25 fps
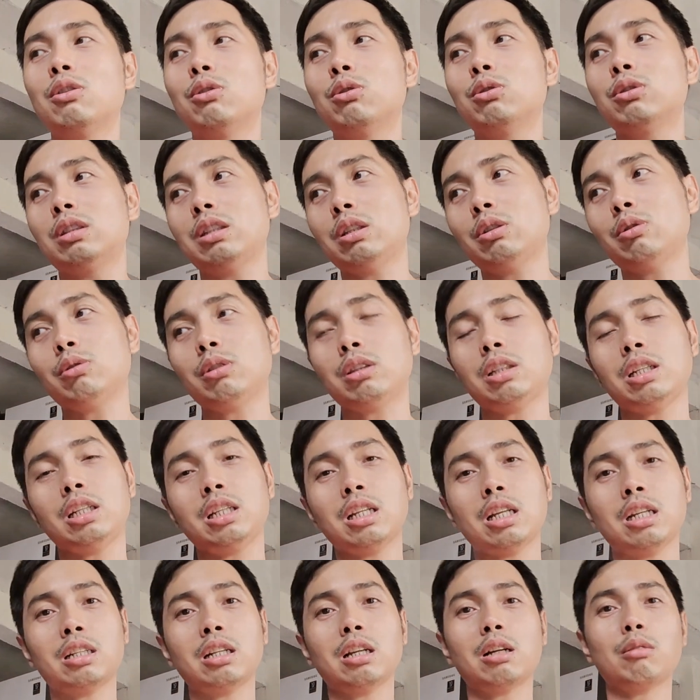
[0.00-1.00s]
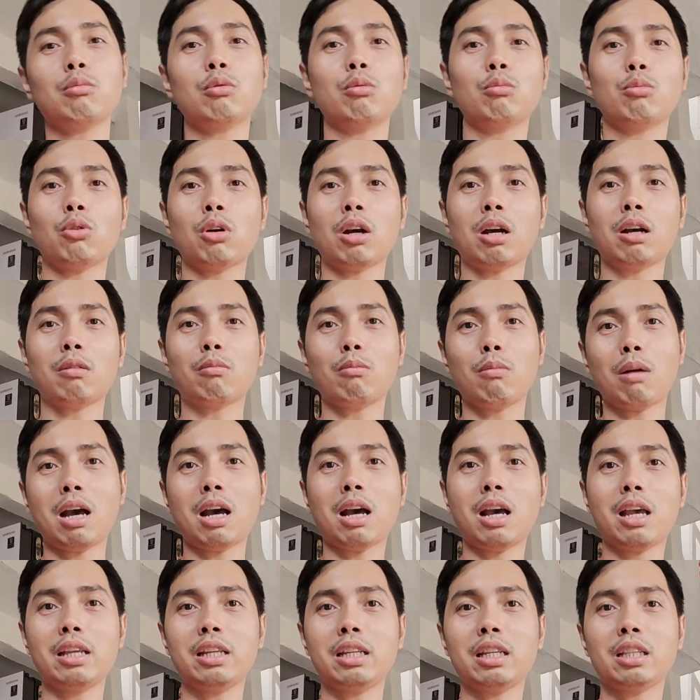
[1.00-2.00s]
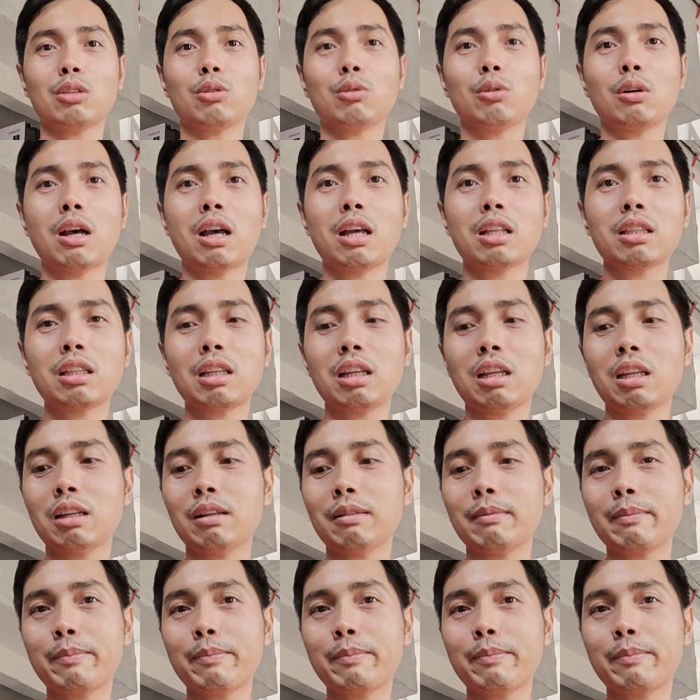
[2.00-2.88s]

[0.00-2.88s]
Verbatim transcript: Unti-unti nang nagmumukhang bahay itong ating